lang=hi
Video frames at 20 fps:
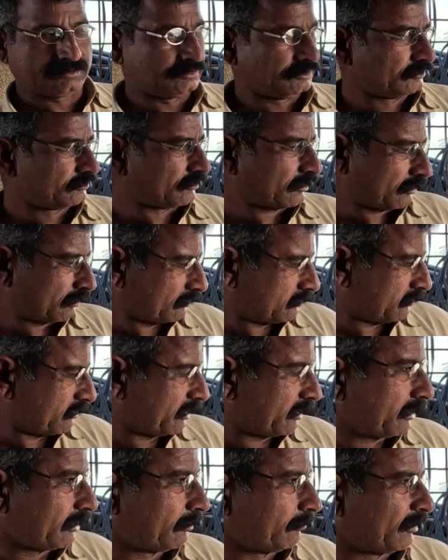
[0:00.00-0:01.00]
जी सर
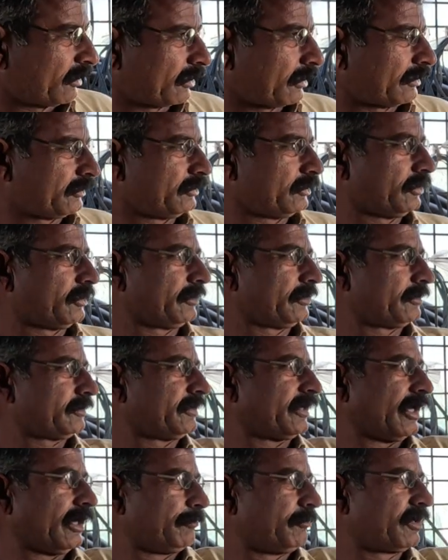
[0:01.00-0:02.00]
ये हमारा ये
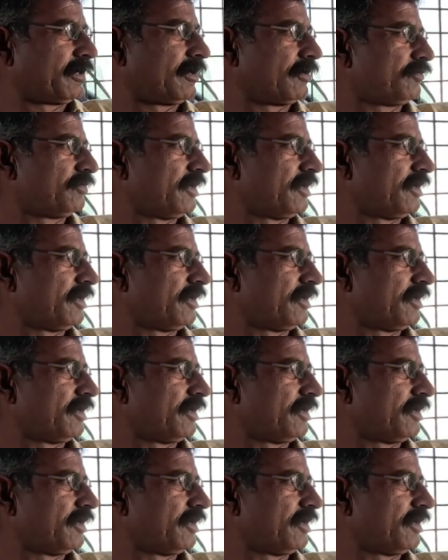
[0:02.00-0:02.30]
डैम बना